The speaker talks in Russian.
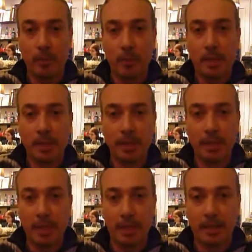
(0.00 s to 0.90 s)
будете
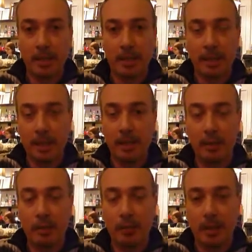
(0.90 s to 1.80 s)
делать, и
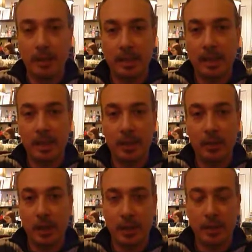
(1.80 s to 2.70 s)
у вас какое
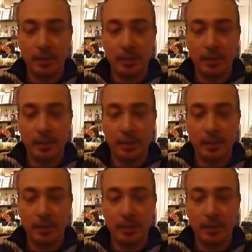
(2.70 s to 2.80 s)
желание.